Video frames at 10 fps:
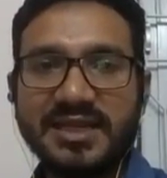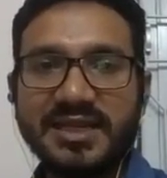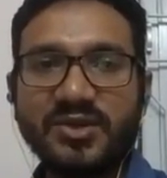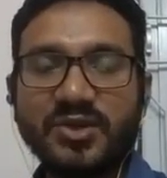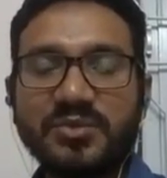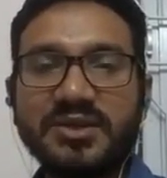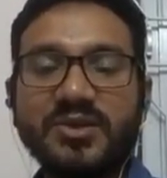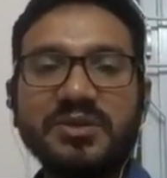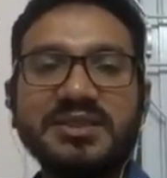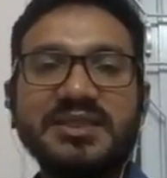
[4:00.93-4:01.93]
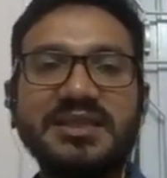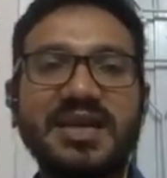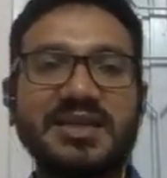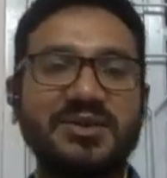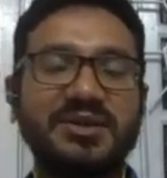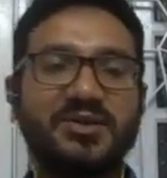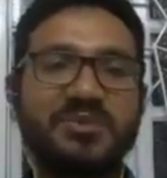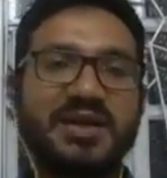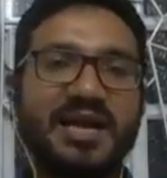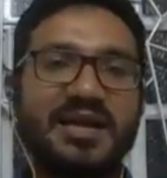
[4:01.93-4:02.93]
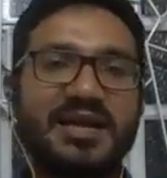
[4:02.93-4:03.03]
নবী নবী যে আসলে নবীর আল্লাহ যে